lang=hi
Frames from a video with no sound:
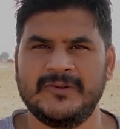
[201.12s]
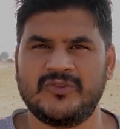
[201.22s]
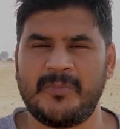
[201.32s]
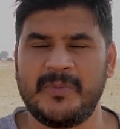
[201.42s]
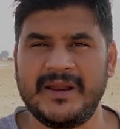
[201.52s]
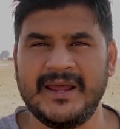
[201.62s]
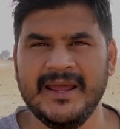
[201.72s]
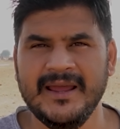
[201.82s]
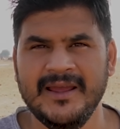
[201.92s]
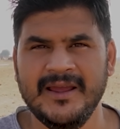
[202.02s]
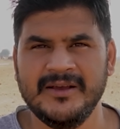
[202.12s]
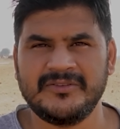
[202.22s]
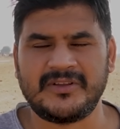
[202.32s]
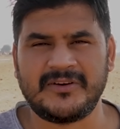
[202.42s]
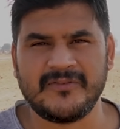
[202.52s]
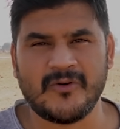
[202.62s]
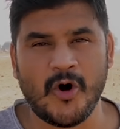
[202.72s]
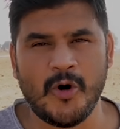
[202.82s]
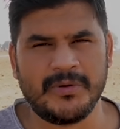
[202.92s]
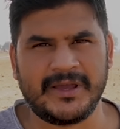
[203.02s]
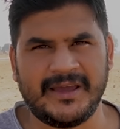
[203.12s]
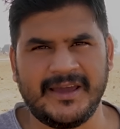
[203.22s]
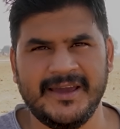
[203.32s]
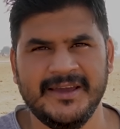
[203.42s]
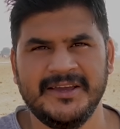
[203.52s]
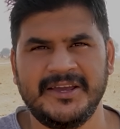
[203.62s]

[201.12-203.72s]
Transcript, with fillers: तो अपने सिर्फ कौम के हैं